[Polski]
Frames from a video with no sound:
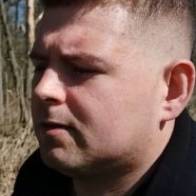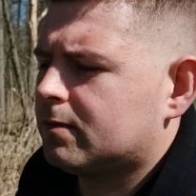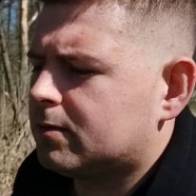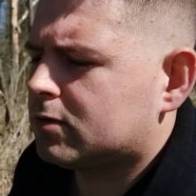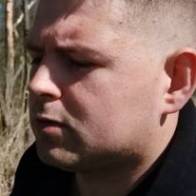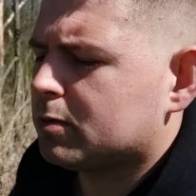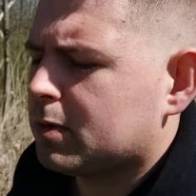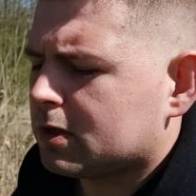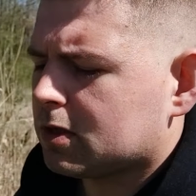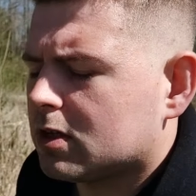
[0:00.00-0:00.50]
w
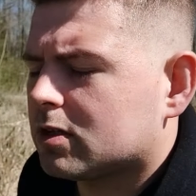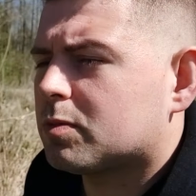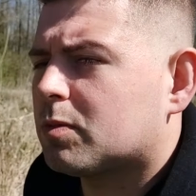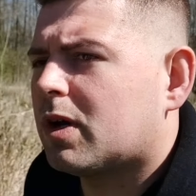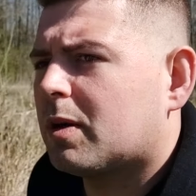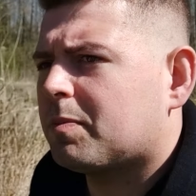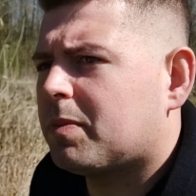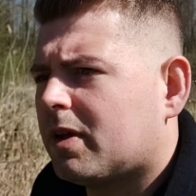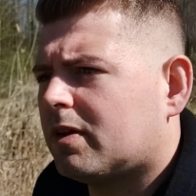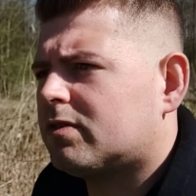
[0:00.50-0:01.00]
sumie to jest
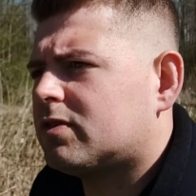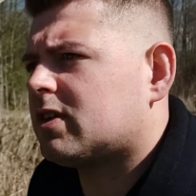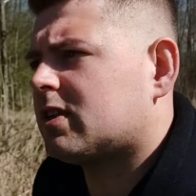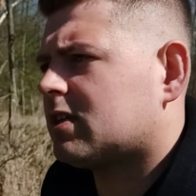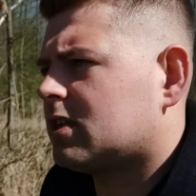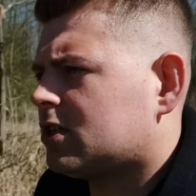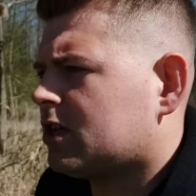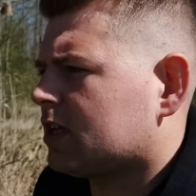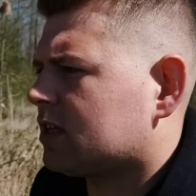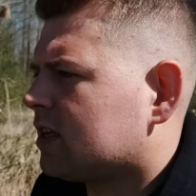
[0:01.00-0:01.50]
moja pierwsza
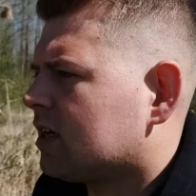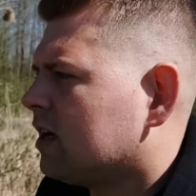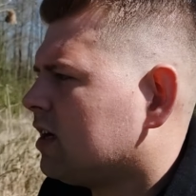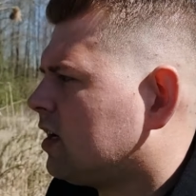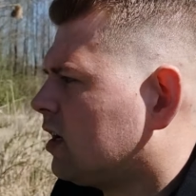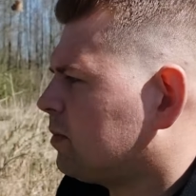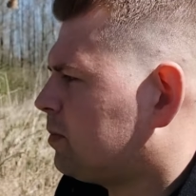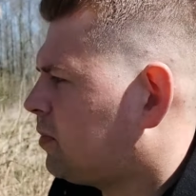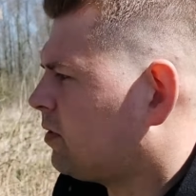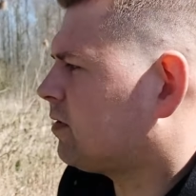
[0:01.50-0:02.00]
zasiadka
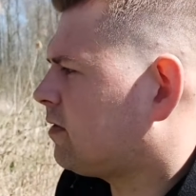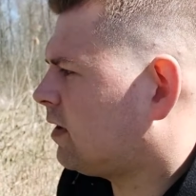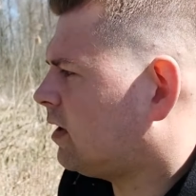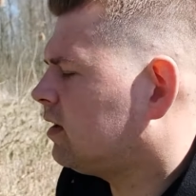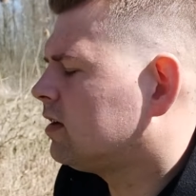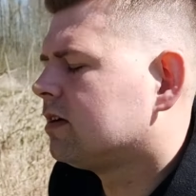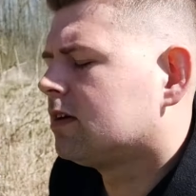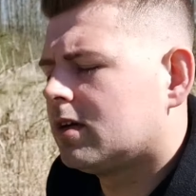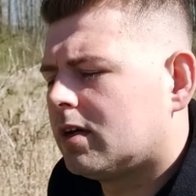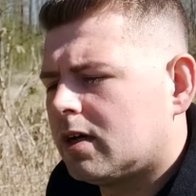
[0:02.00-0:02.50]
karpiowa,
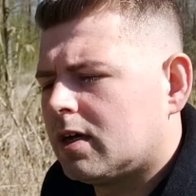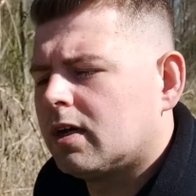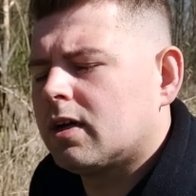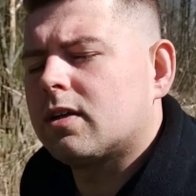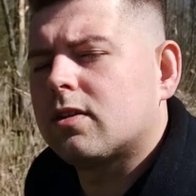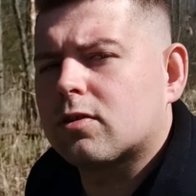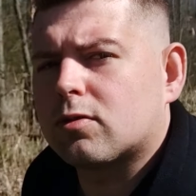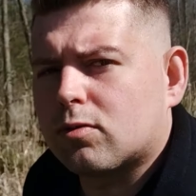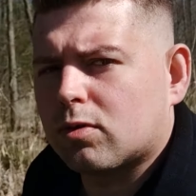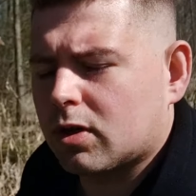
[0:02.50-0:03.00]

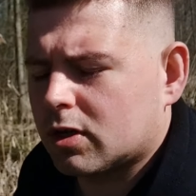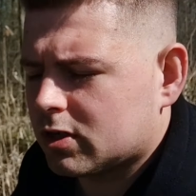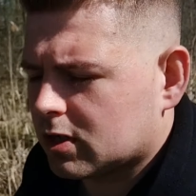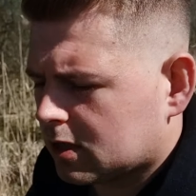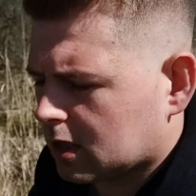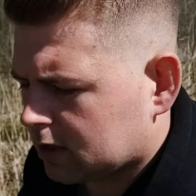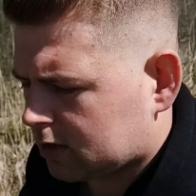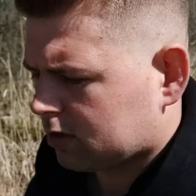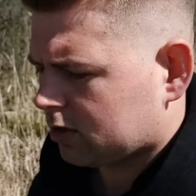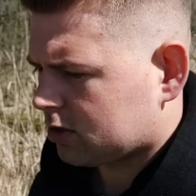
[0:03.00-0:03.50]
do której się
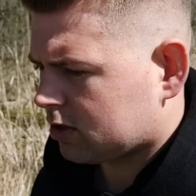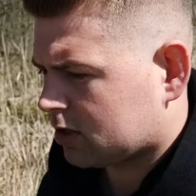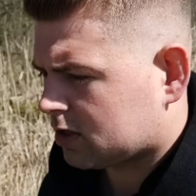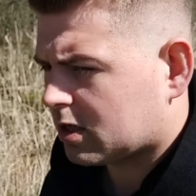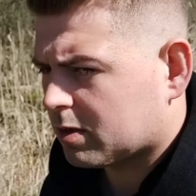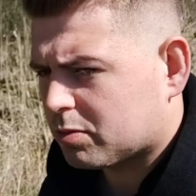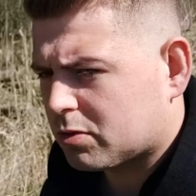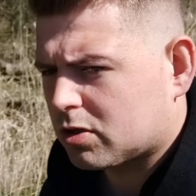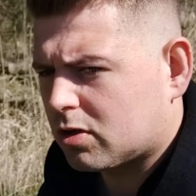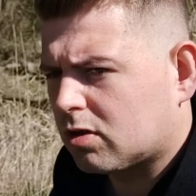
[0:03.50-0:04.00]
tak
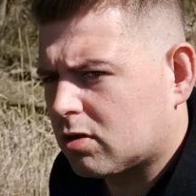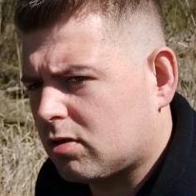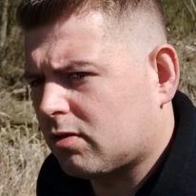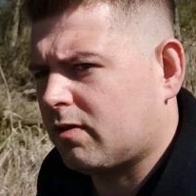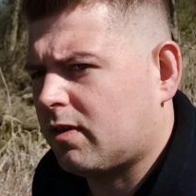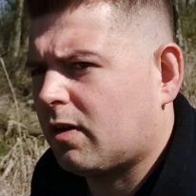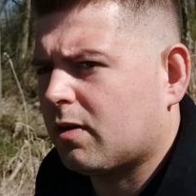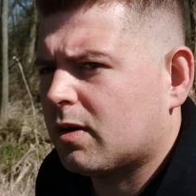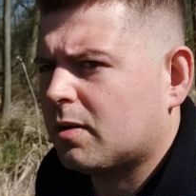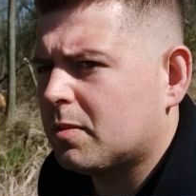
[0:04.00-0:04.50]
troszeczkę
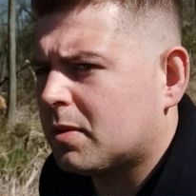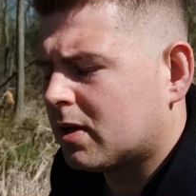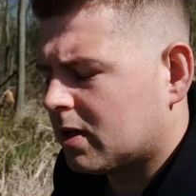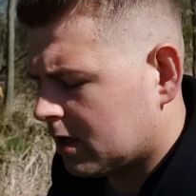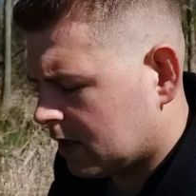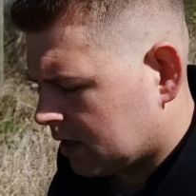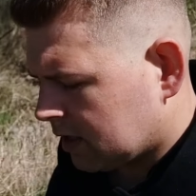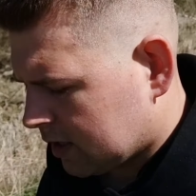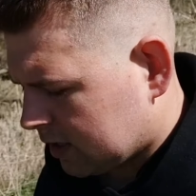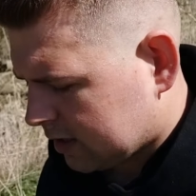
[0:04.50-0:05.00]
przygotowałem e,
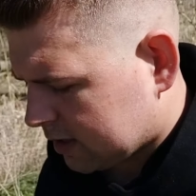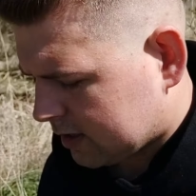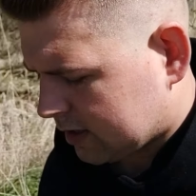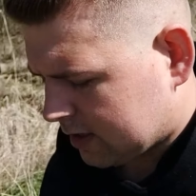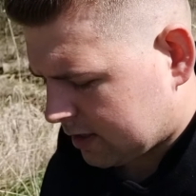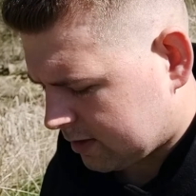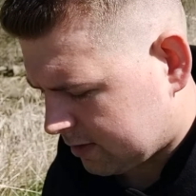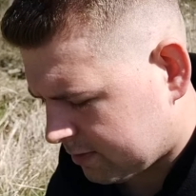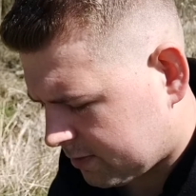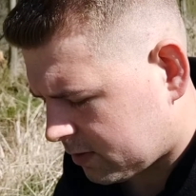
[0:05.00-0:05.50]

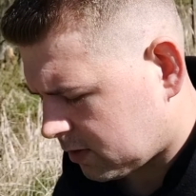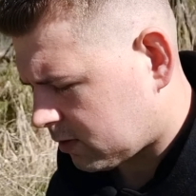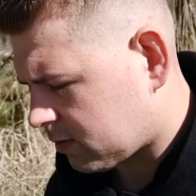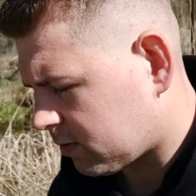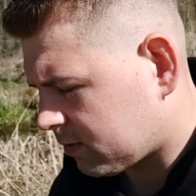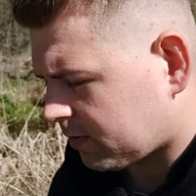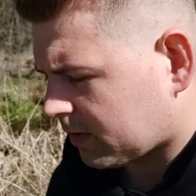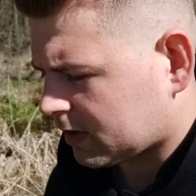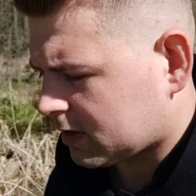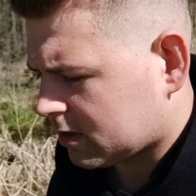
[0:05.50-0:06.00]
w
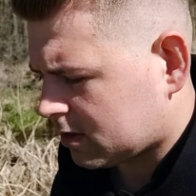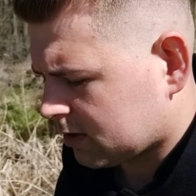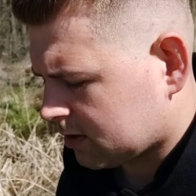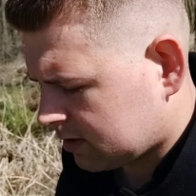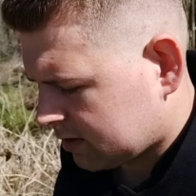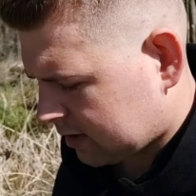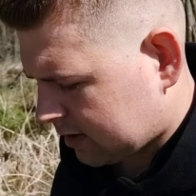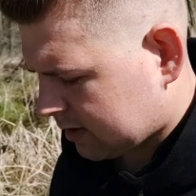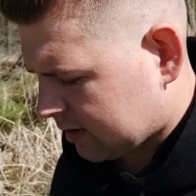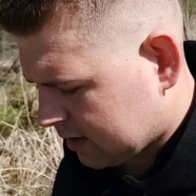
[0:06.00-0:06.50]
roku
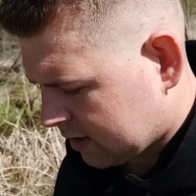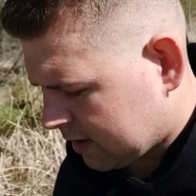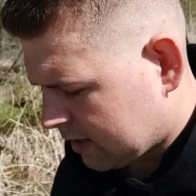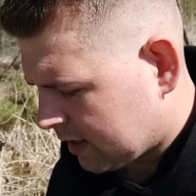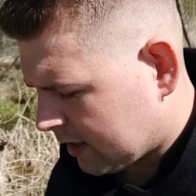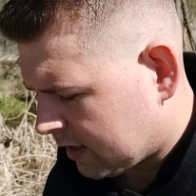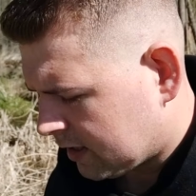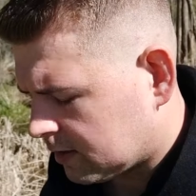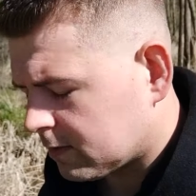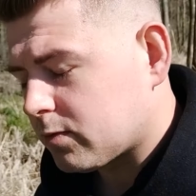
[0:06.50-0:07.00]

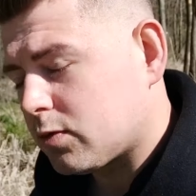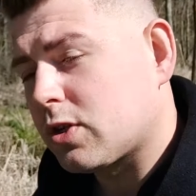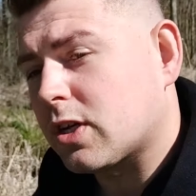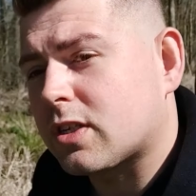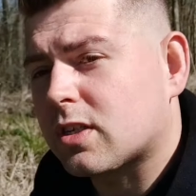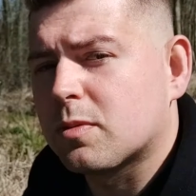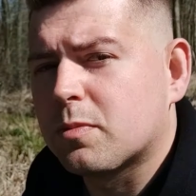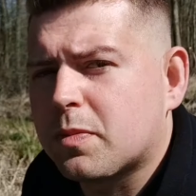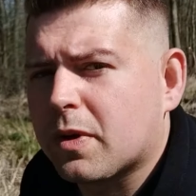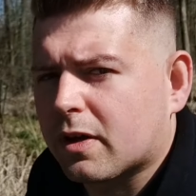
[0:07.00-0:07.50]

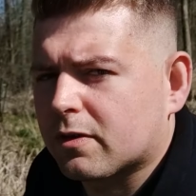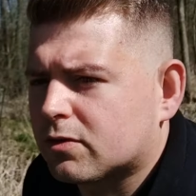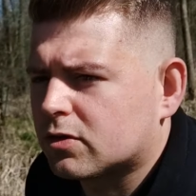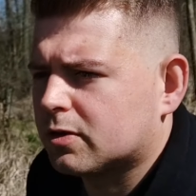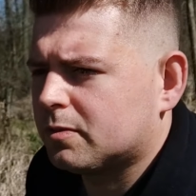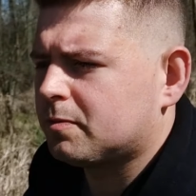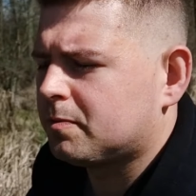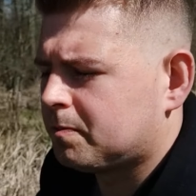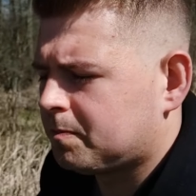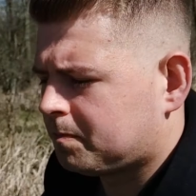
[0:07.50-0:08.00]

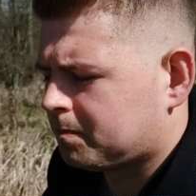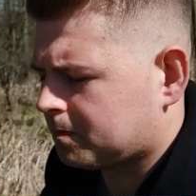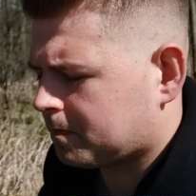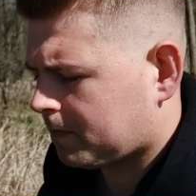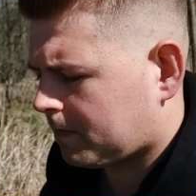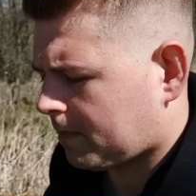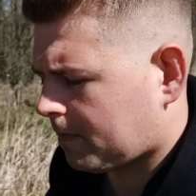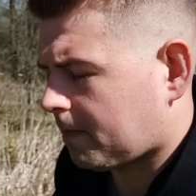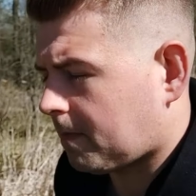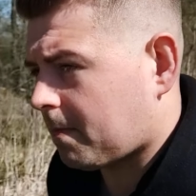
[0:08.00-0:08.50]
2021.
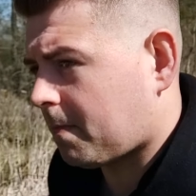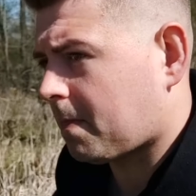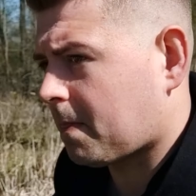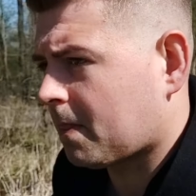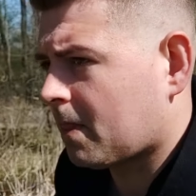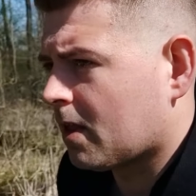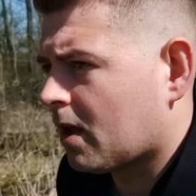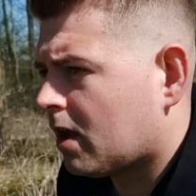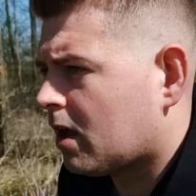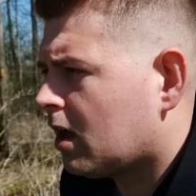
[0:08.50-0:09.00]

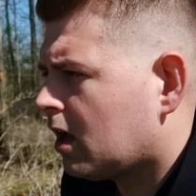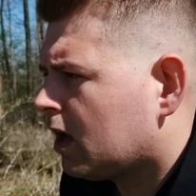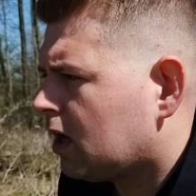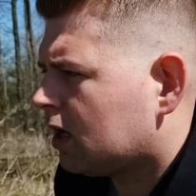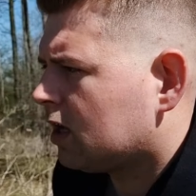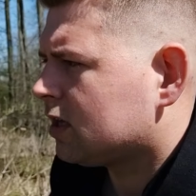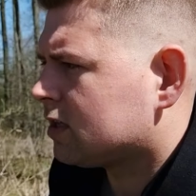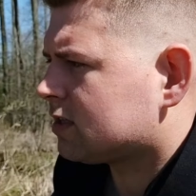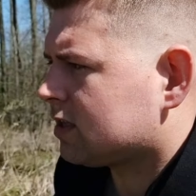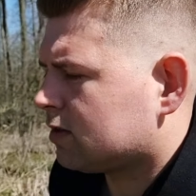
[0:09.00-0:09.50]
Mm,
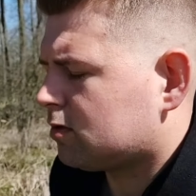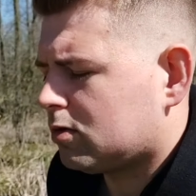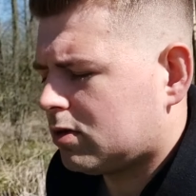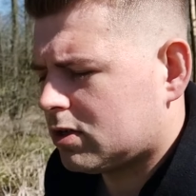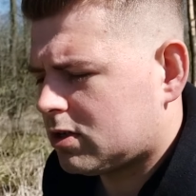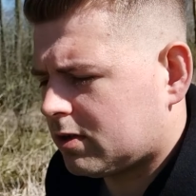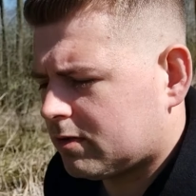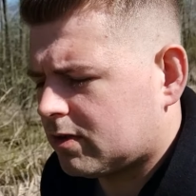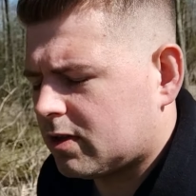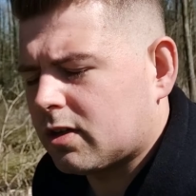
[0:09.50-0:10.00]
znajduję
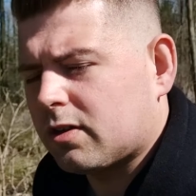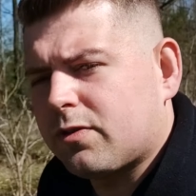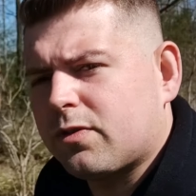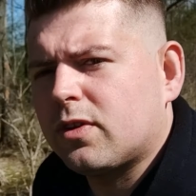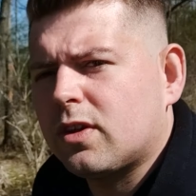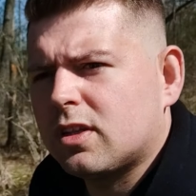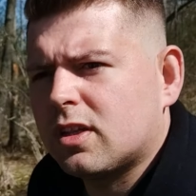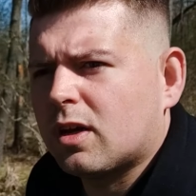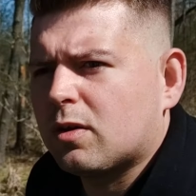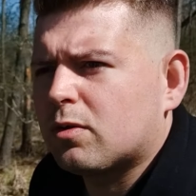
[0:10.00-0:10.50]
się w tej
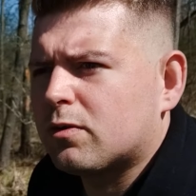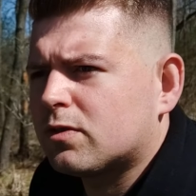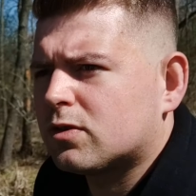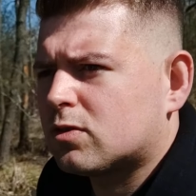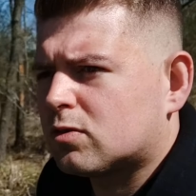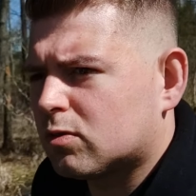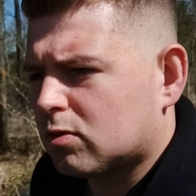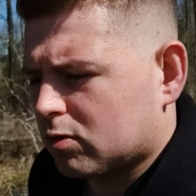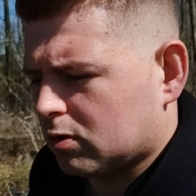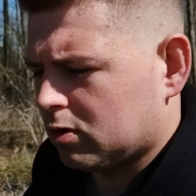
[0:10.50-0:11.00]
chwili na
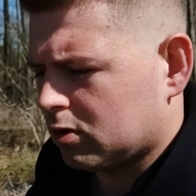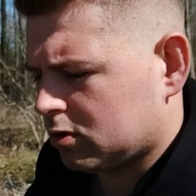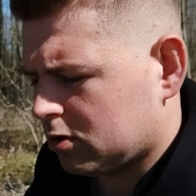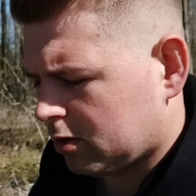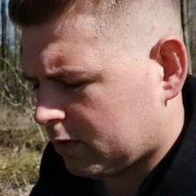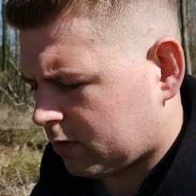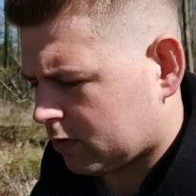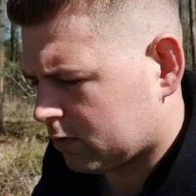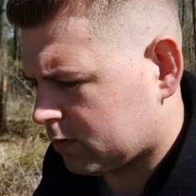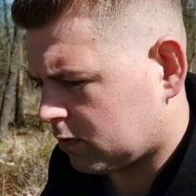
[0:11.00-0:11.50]
łowisku
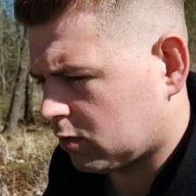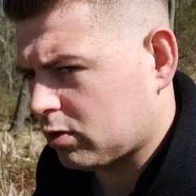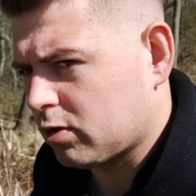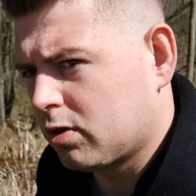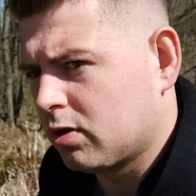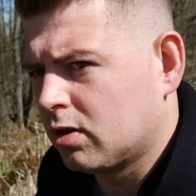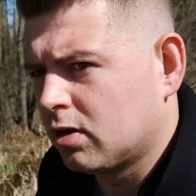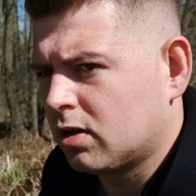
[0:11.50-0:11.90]
Nowodwór.